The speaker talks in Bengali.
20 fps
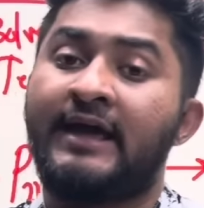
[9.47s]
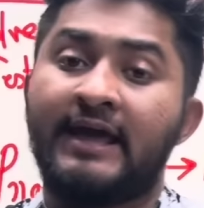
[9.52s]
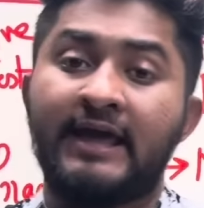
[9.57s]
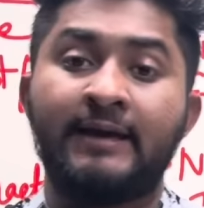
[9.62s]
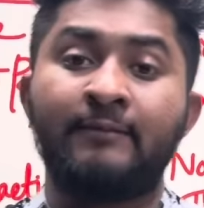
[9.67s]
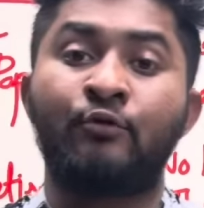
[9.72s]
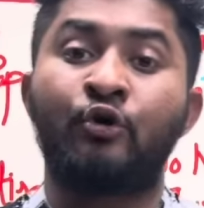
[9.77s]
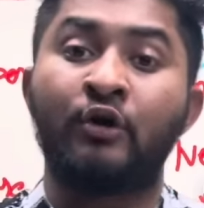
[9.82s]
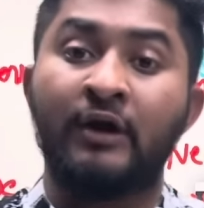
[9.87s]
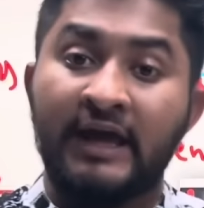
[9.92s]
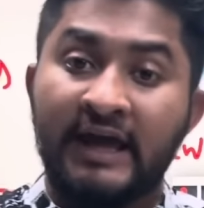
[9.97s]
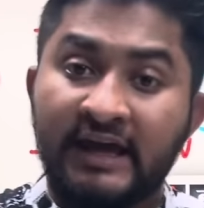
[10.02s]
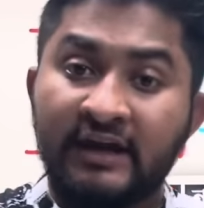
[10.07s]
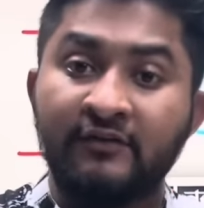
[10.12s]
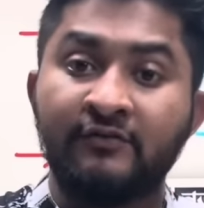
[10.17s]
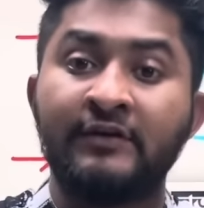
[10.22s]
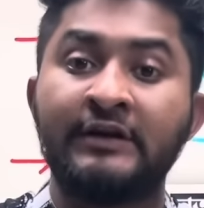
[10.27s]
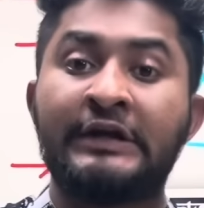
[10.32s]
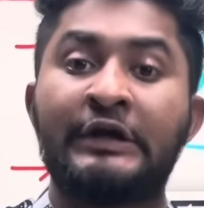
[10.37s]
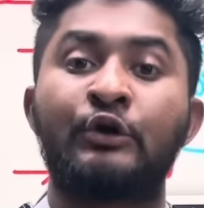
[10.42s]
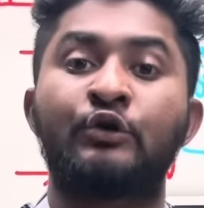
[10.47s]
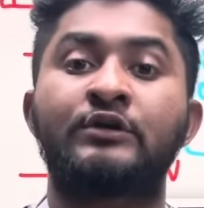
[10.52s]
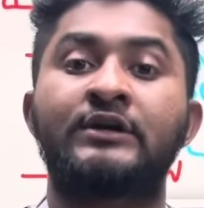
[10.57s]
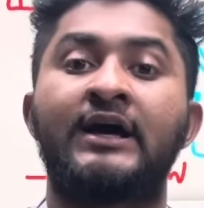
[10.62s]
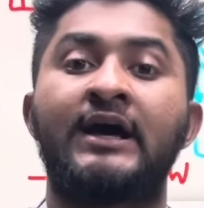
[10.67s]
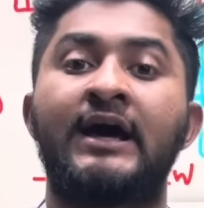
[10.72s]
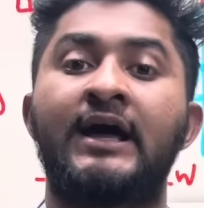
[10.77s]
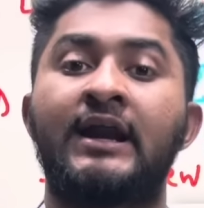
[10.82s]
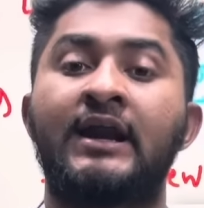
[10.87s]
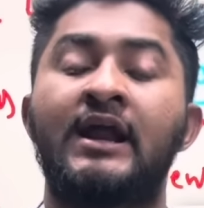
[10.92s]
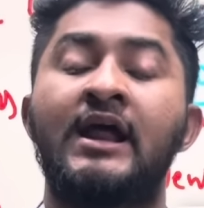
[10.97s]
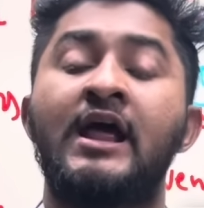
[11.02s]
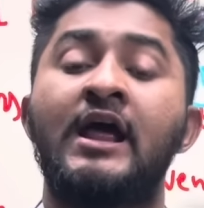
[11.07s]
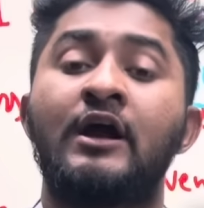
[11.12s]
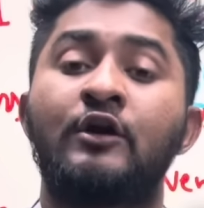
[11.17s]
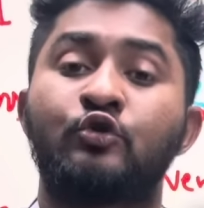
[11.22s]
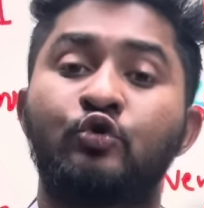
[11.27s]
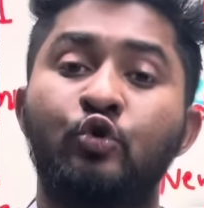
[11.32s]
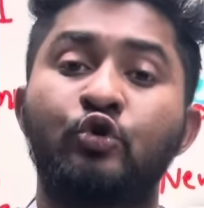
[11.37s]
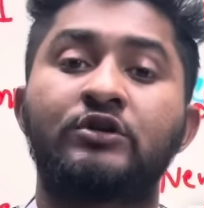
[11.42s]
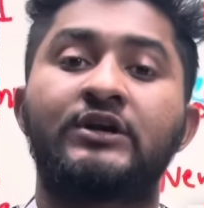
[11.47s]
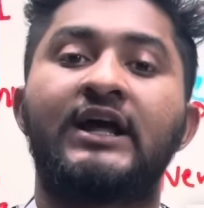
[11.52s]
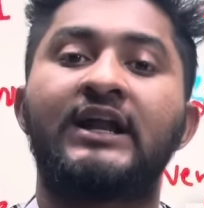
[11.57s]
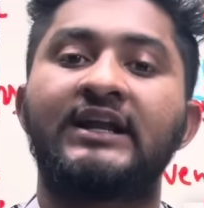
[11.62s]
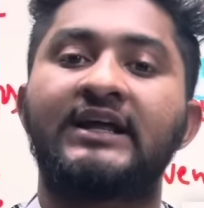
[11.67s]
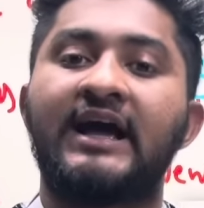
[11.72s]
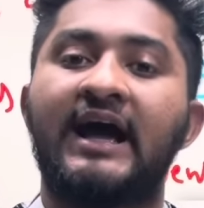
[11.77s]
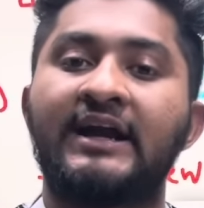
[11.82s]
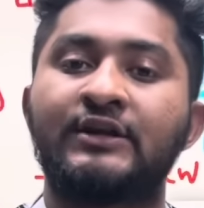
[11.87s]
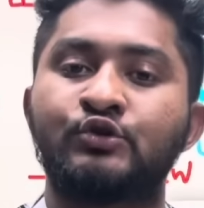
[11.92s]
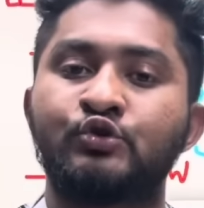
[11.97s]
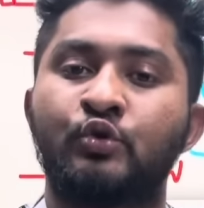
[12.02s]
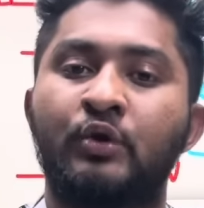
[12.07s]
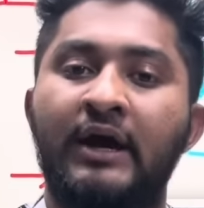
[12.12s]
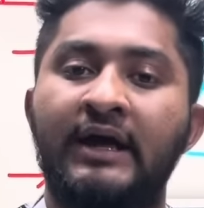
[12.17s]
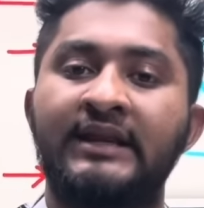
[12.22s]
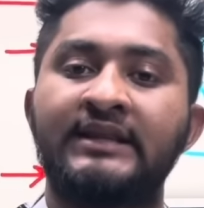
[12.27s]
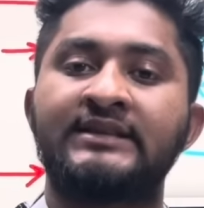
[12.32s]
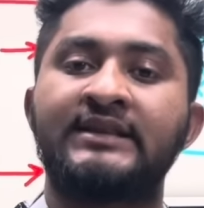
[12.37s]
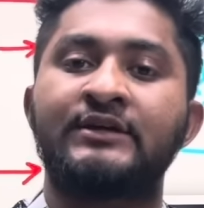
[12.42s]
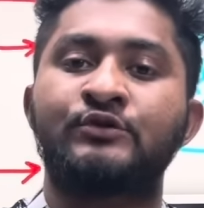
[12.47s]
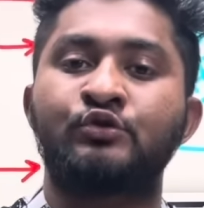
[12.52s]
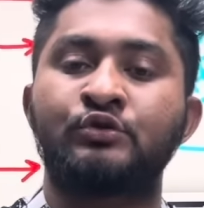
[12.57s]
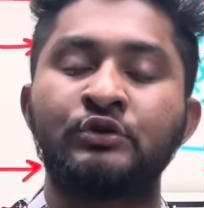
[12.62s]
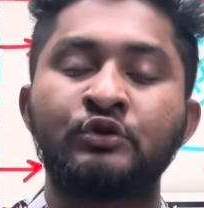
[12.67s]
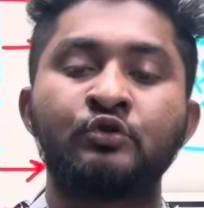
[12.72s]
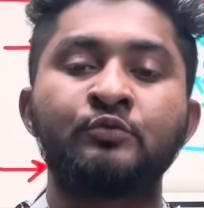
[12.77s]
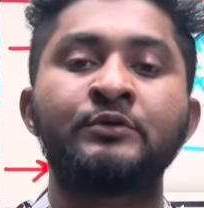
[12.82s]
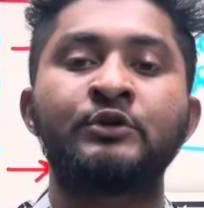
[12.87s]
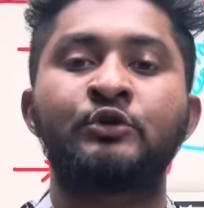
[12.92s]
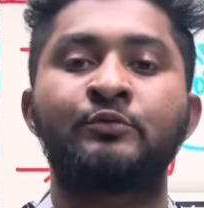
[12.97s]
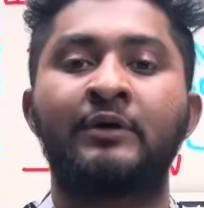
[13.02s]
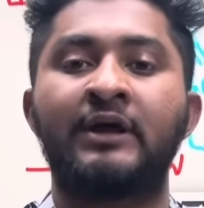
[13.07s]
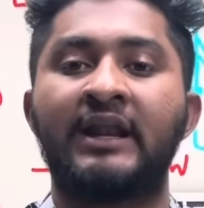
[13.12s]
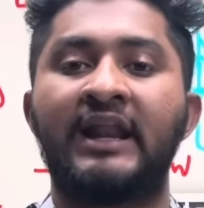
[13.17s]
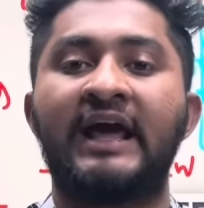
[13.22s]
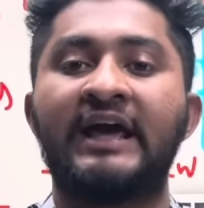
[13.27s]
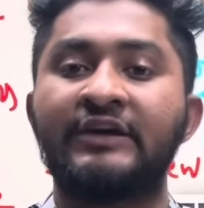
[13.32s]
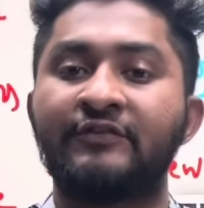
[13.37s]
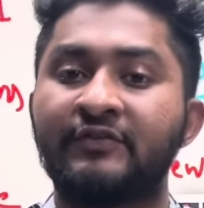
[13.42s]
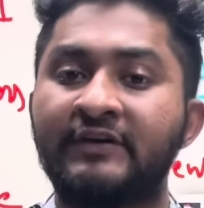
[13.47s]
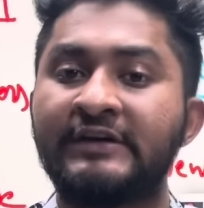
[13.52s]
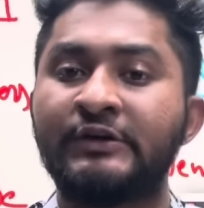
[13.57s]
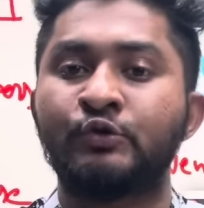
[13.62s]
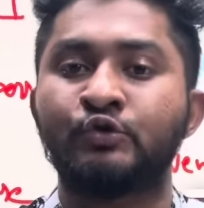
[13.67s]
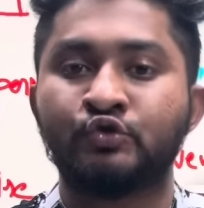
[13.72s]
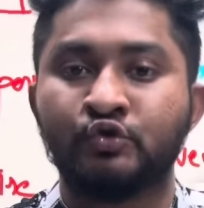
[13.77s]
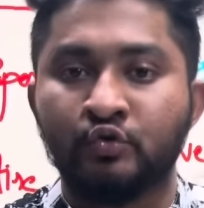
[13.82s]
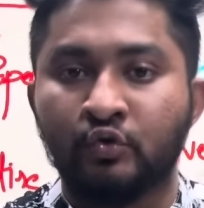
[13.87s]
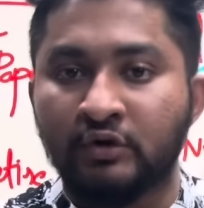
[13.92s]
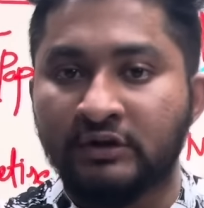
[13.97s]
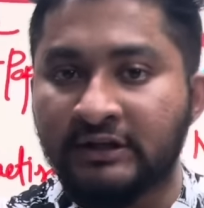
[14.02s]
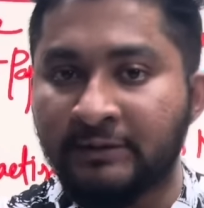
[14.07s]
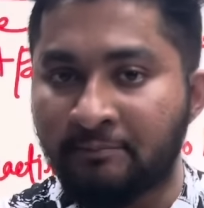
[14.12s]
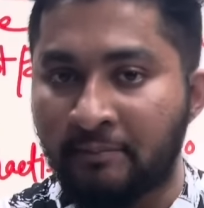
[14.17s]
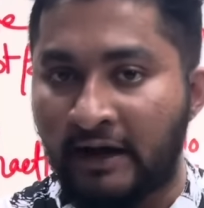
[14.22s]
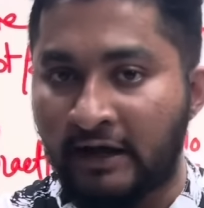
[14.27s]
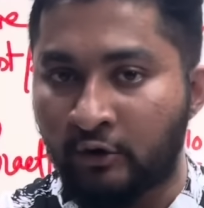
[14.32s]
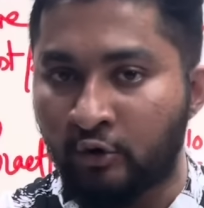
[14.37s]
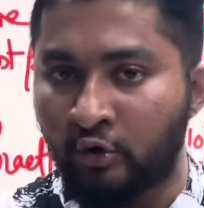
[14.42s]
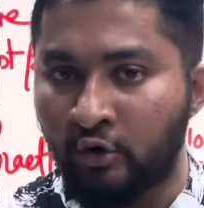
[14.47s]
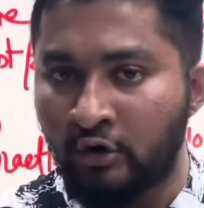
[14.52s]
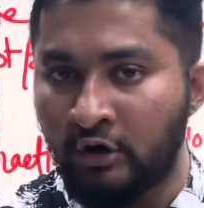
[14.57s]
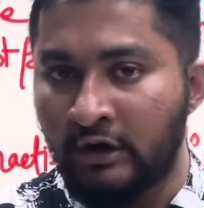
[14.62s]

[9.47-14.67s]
এবং এই ভিডিওটার টোটাল কার্যকারিতা যদি তুমি তোমার লাইফে ইউজ করতে পারো